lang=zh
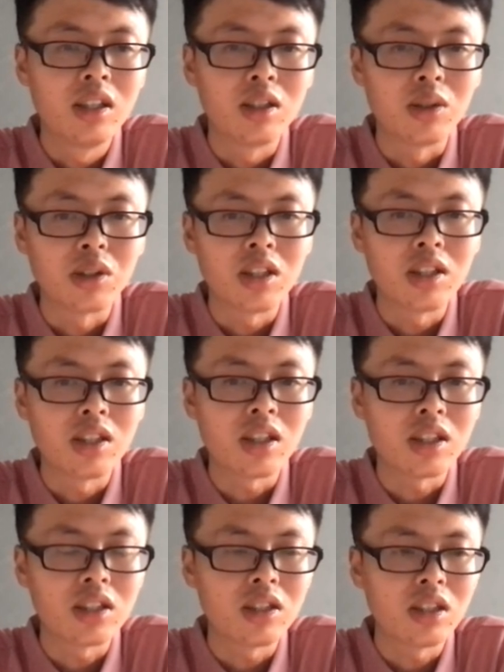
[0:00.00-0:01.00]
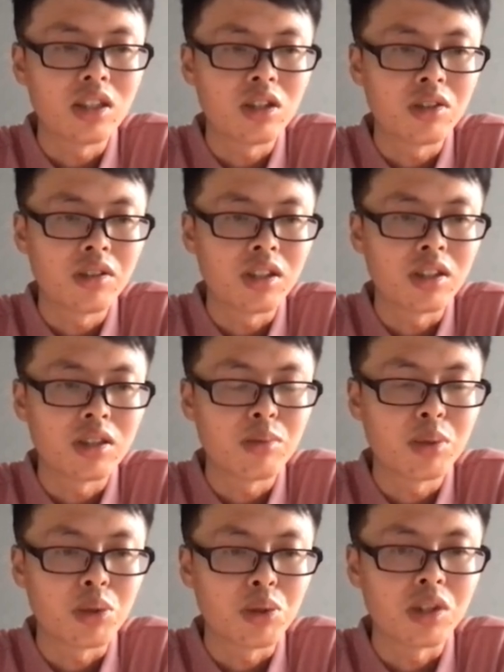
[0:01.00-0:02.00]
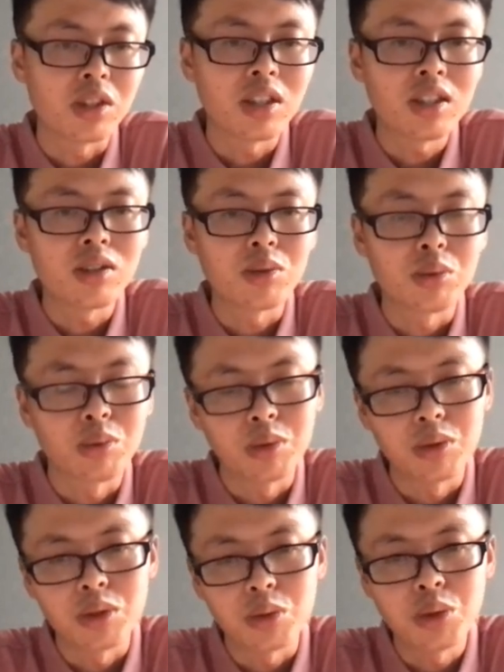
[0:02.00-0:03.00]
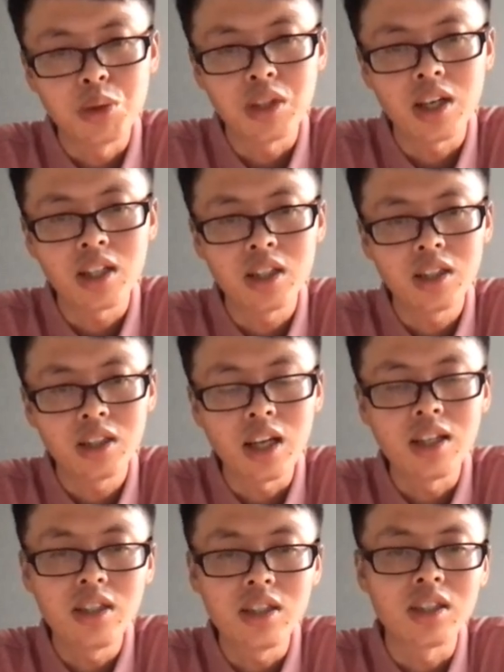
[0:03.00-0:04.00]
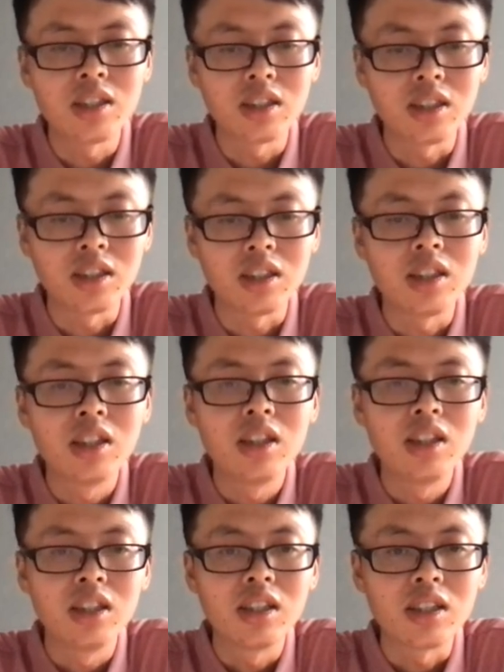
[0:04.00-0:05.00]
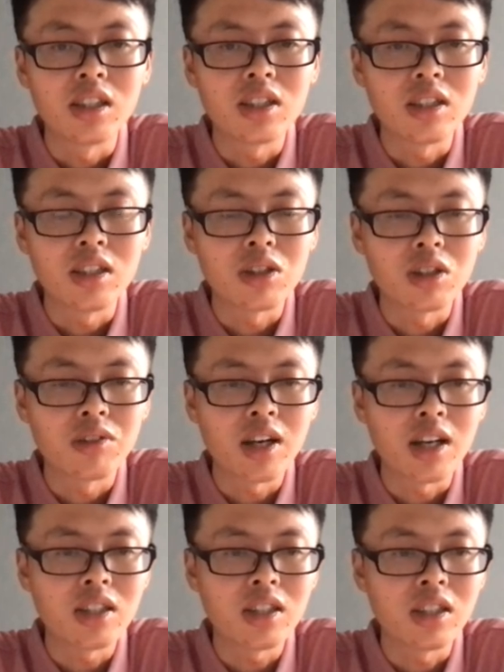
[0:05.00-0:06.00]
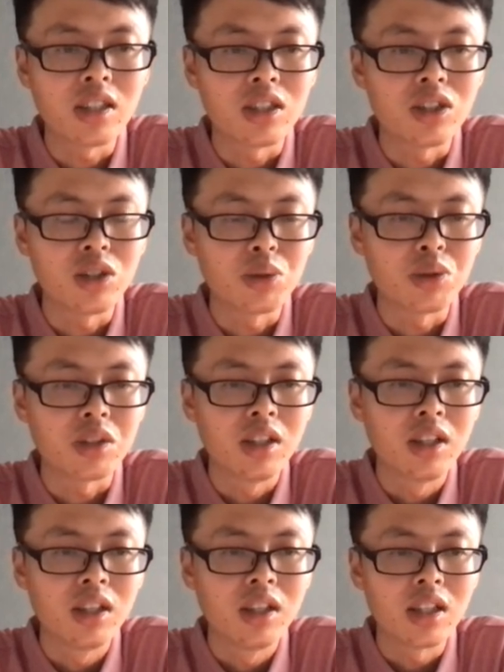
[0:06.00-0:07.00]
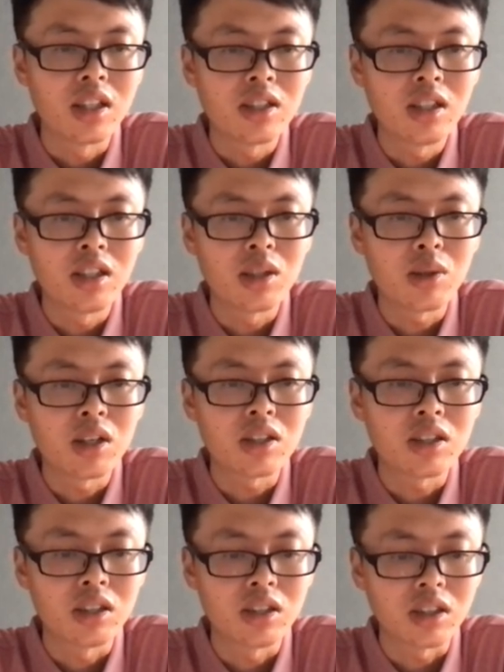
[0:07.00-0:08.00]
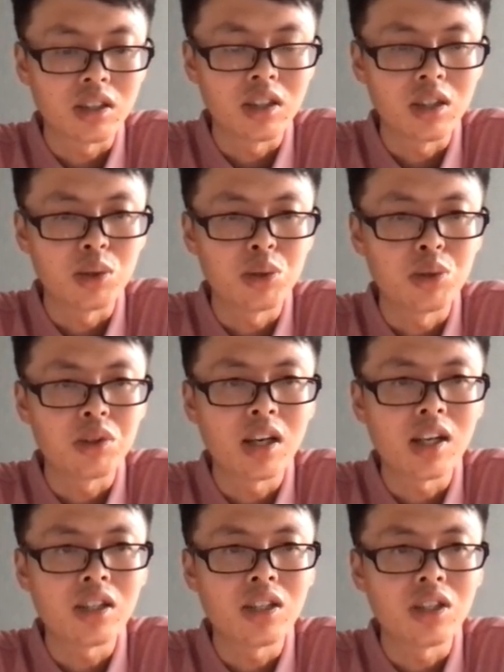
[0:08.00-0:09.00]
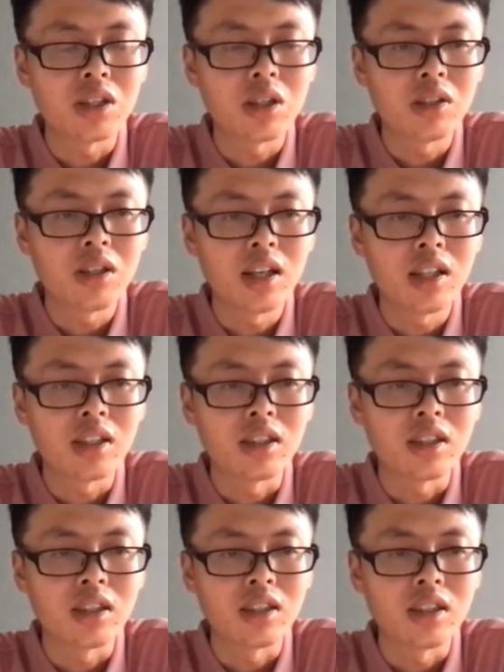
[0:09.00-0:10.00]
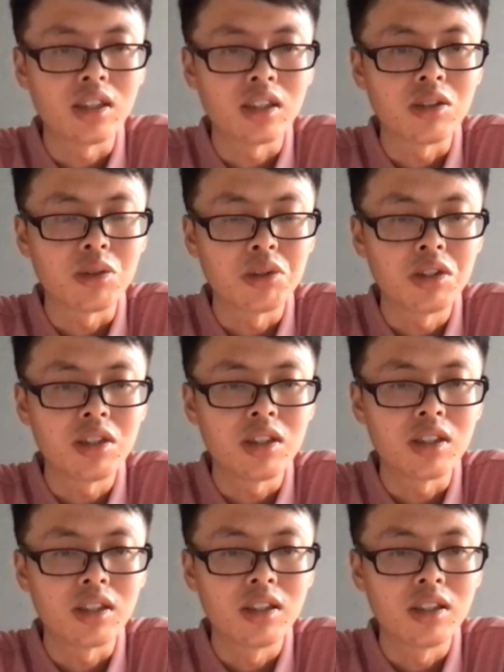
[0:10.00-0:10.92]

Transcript: 我添加一个生产消费者也是不允许的，但是我允许它当前的这个一些生产消费还是可以继续。那这样的话是可以去大大提高它的一个可用性。